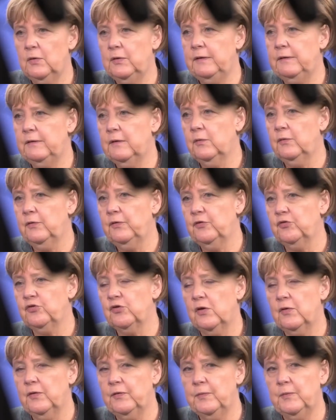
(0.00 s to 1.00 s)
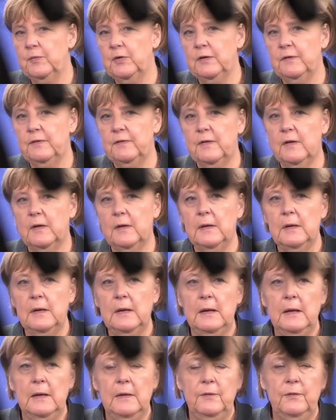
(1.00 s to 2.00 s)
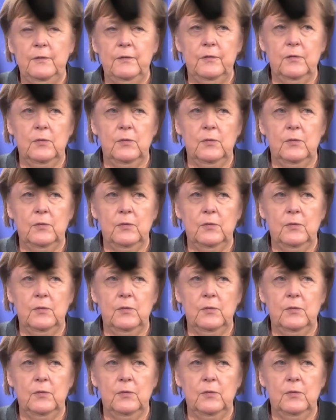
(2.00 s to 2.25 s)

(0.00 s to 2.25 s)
И вот журнал «Шпигель» указывает, однако,